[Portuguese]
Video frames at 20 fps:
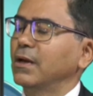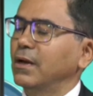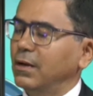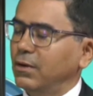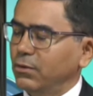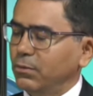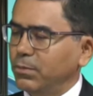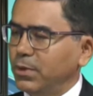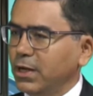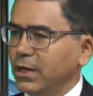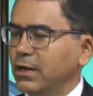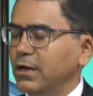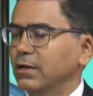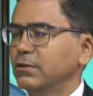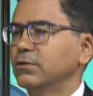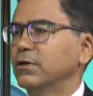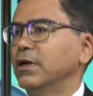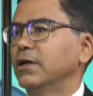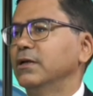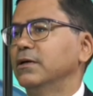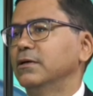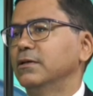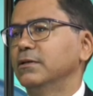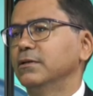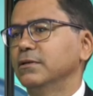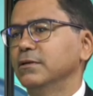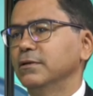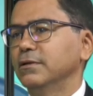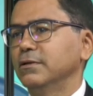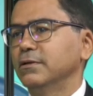Ah, obrigado,
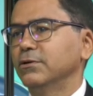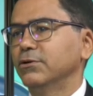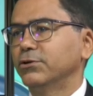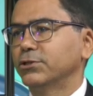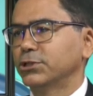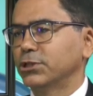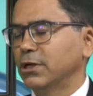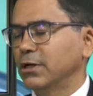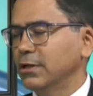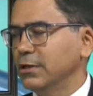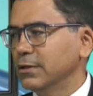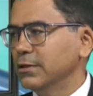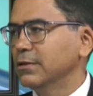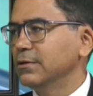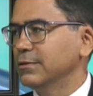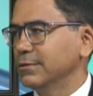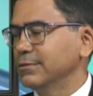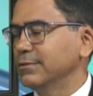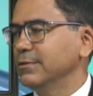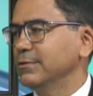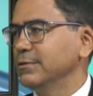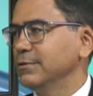Ariane. E gostaria